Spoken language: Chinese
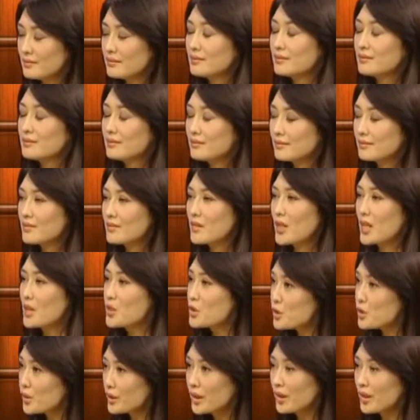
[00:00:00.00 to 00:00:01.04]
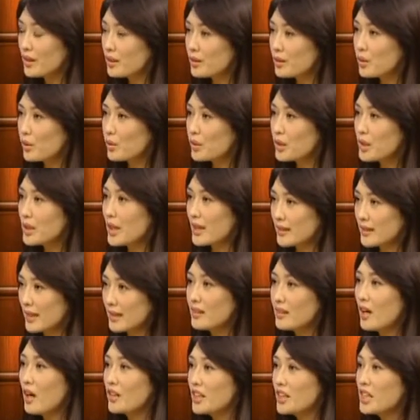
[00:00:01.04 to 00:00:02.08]
嗯。但说的很容易啊？
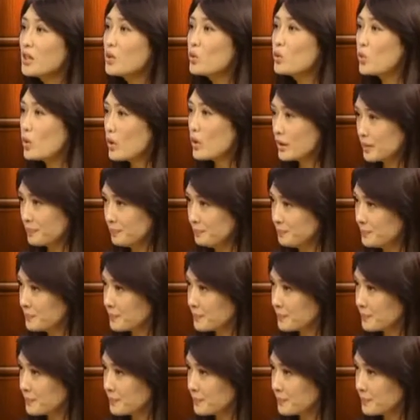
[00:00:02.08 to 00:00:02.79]
难道英国